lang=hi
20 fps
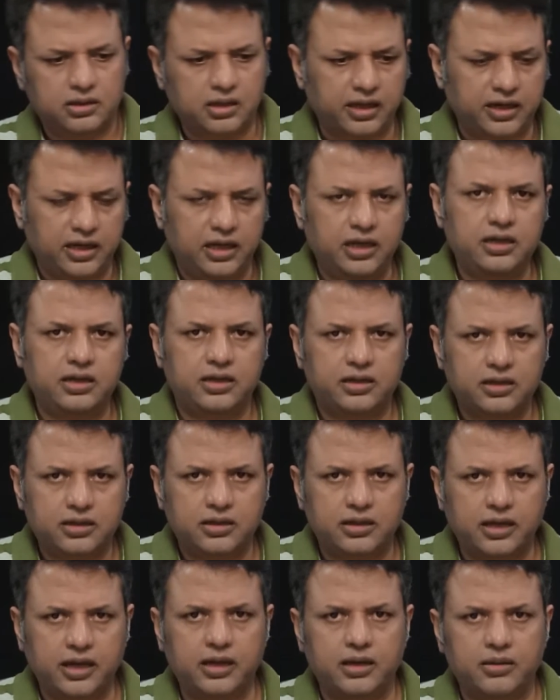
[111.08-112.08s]
तारीख
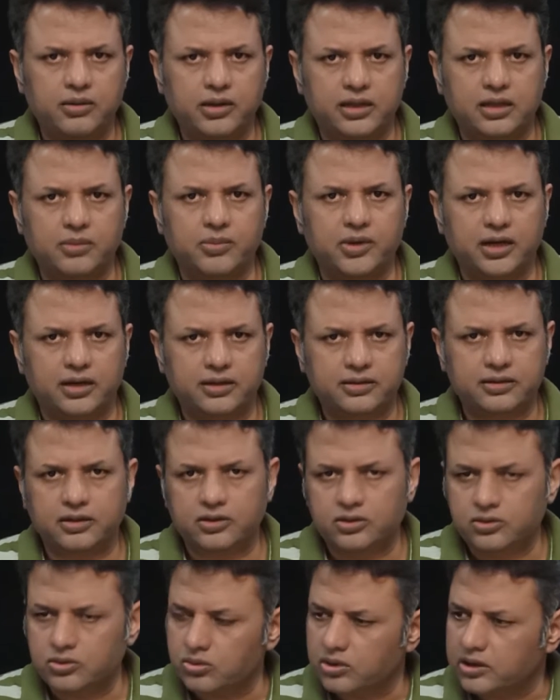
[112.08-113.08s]
के एतबार
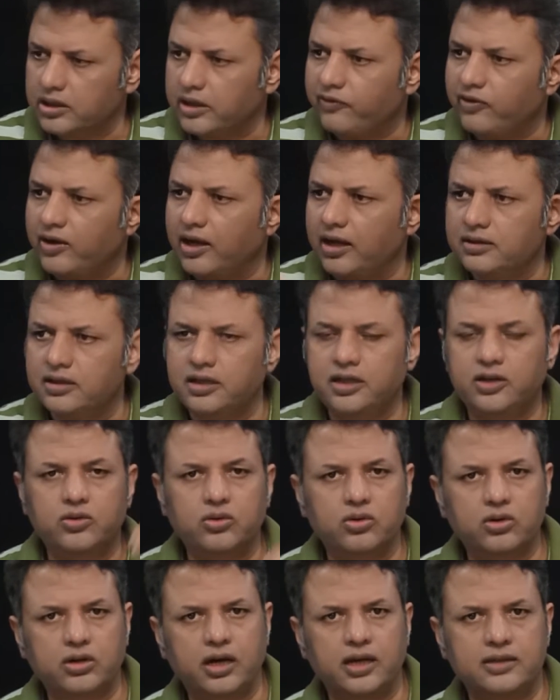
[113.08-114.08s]
से जोड़ के फ़लाँ तारीख
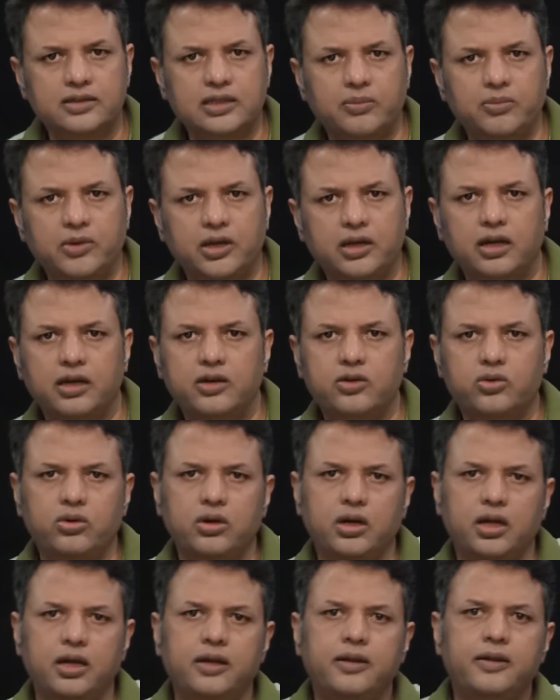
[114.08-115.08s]
को खान साहब ने कहा
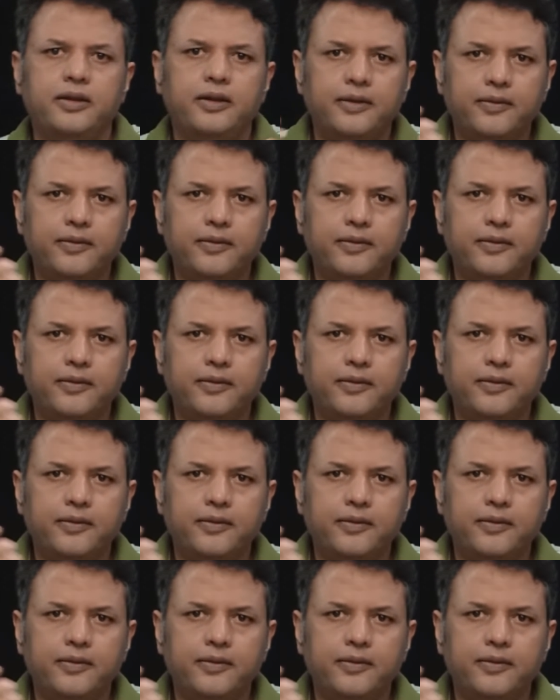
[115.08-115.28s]
कोरोना